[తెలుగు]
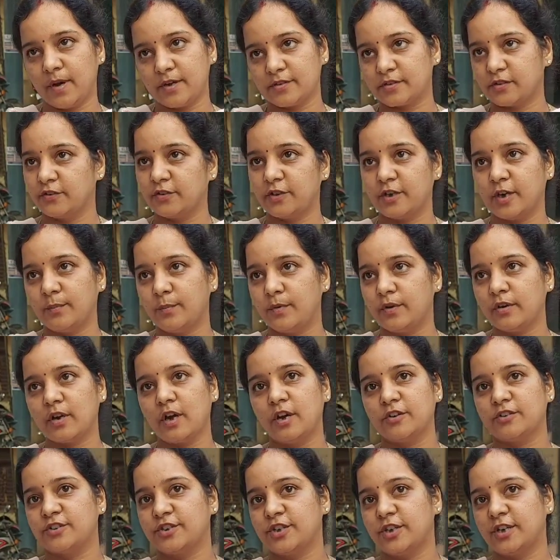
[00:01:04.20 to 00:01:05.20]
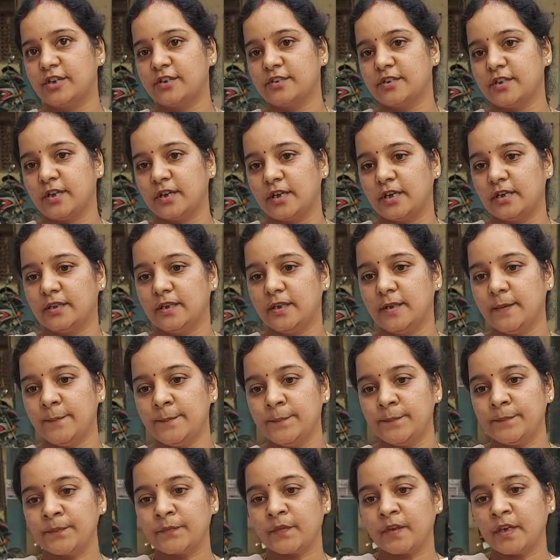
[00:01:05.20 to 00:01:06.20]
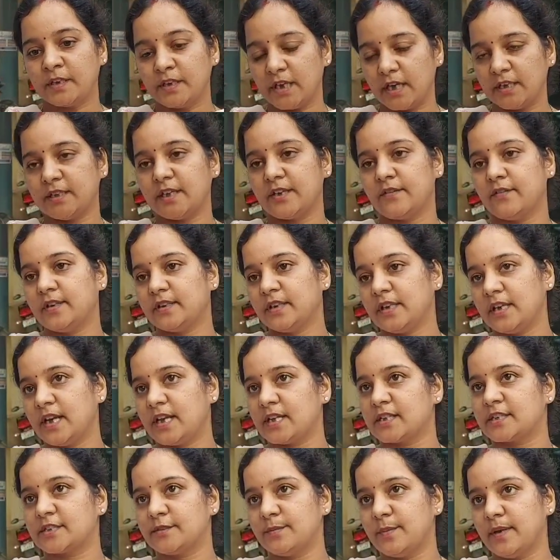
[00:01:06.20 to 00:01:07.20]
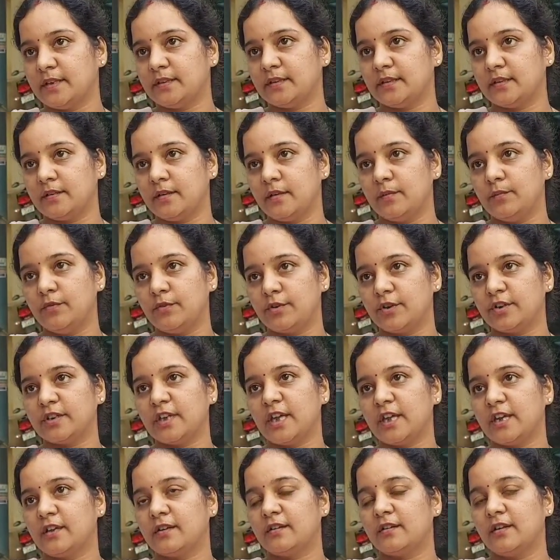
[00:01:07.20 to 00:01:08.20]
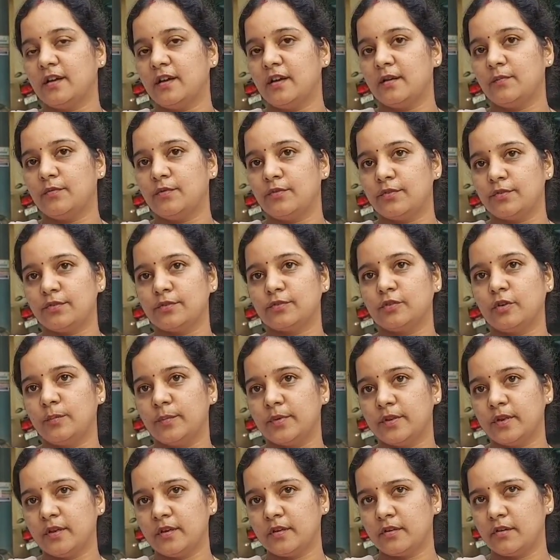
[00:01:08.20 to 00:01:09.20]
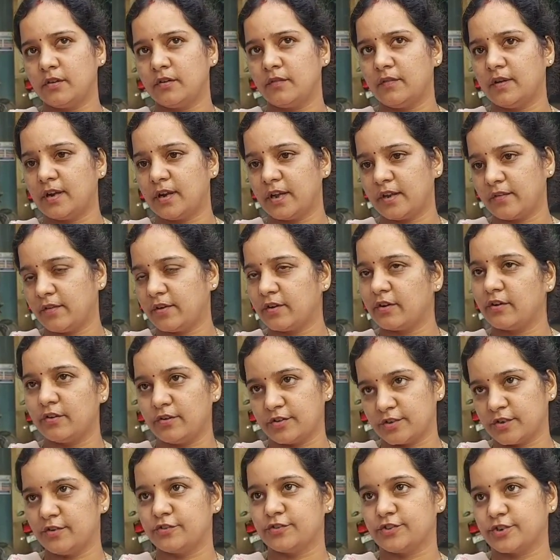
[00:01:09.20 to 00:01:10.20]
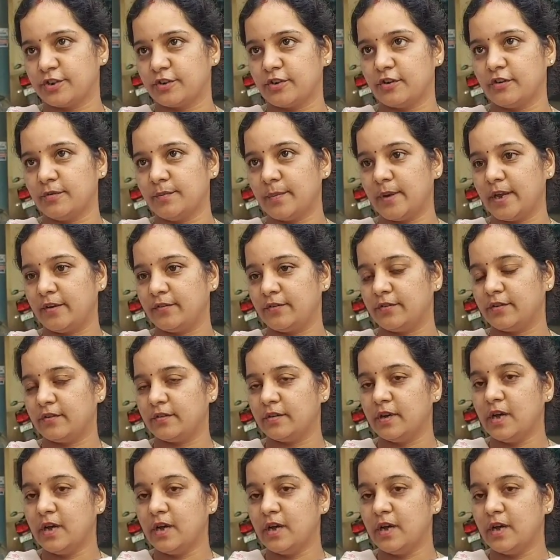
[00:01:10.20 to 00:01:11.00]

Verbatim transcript: మా సొంత డబ్బులు ఖర్చు చేయడం జరిగింది దాని తర్వాత నెక్స్ట్ మంత్ మూడో తారీఖున మూడు తొమ్మిది రెండు వేల ఇరవై రెండో సంవత్సరంలో మేము